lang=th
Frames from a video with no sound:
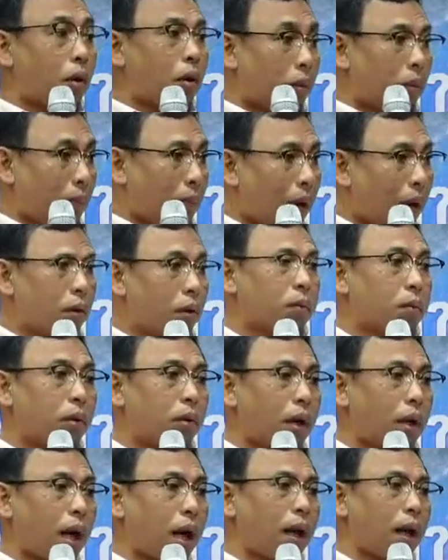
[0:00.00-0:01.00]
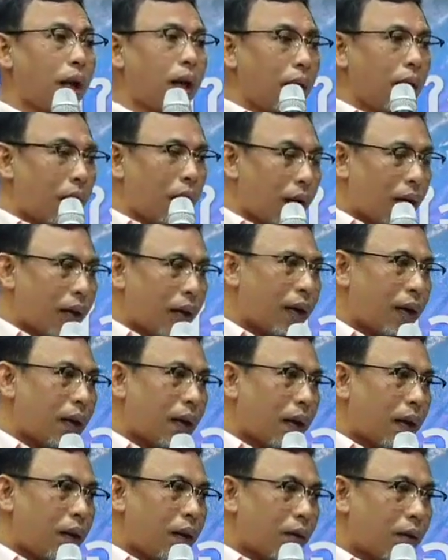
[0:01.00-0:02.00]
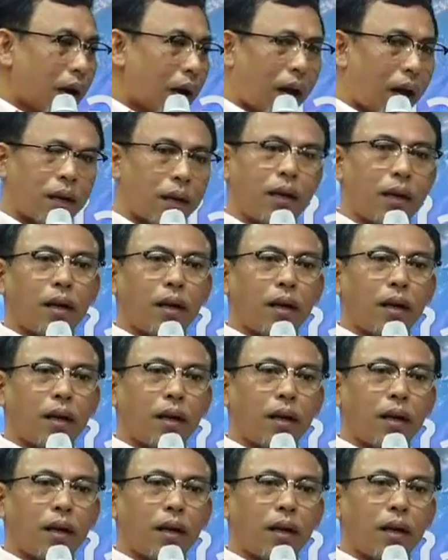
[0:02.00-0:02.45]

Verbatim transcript: ของแม่นมคนนั้นและในขณะเดียวกัน